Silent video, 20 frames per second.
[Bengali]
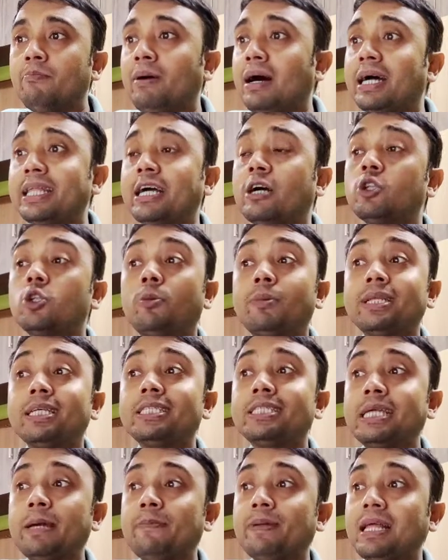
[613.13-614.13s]
বা দেখো
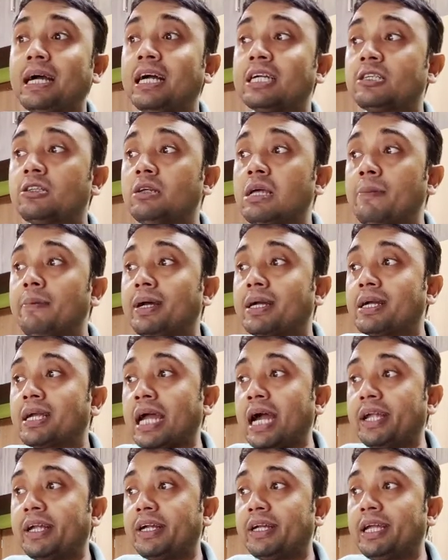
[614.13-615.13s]
তোমাদের স্টেপে লেখা ছিল এবার
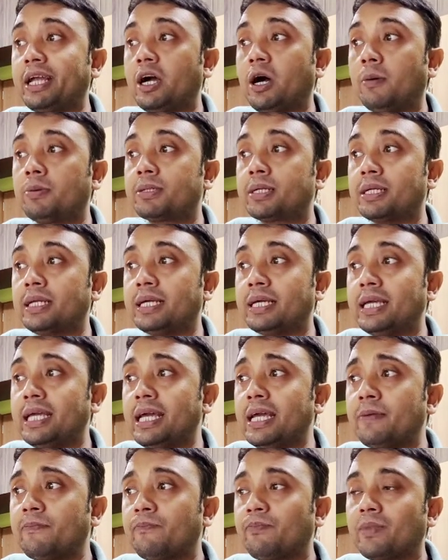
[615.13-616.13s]
ক্রাইটেরিয়া অপশানে
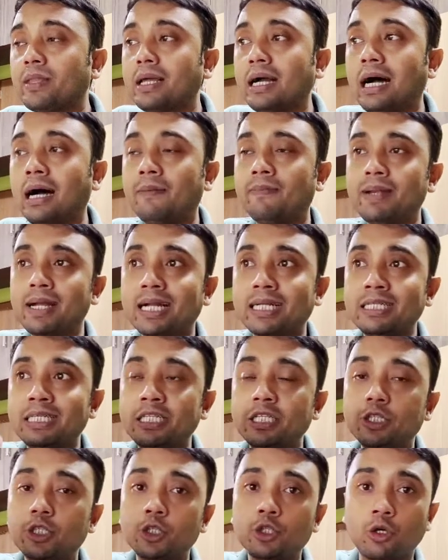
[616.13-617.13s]
গিয়ে আমরা একটা
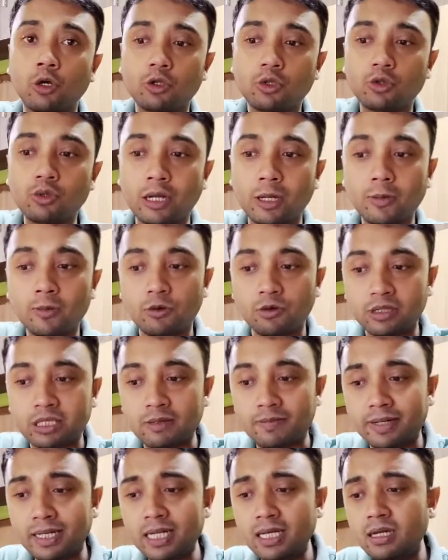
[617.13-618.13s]
নির্দিষ্ট শর্ত আউট
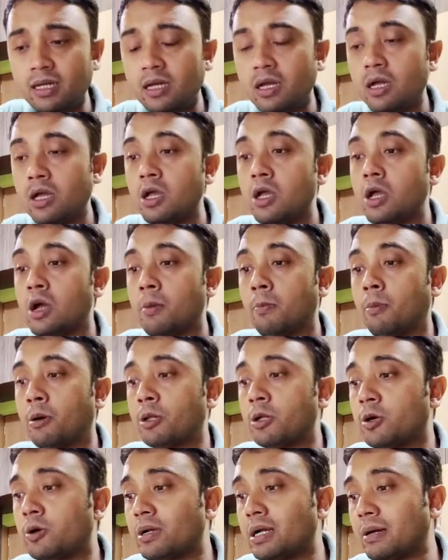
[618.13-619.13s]
করতে পারি
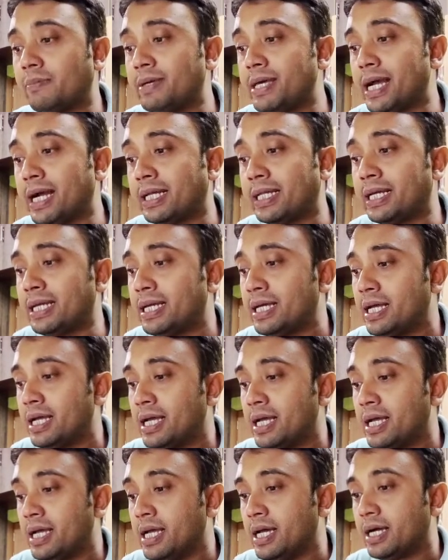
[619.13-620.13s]
মনে করে আমি এখানে
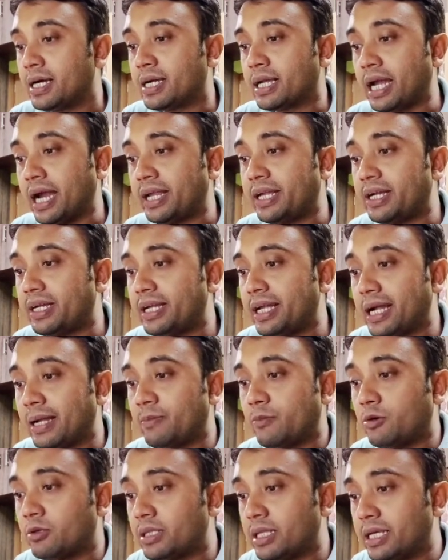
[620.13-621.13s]

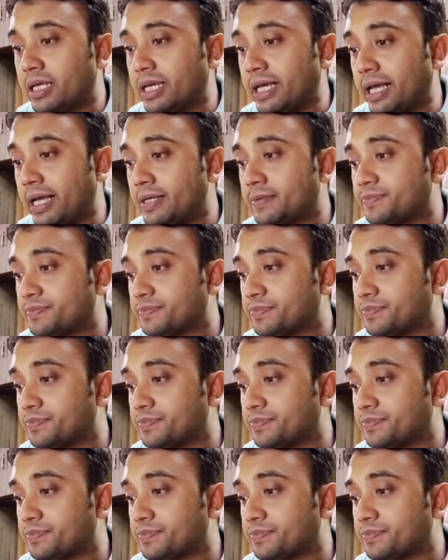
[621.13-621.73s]
ক্রাইটেরিয়ার মধ্যে গিয়ে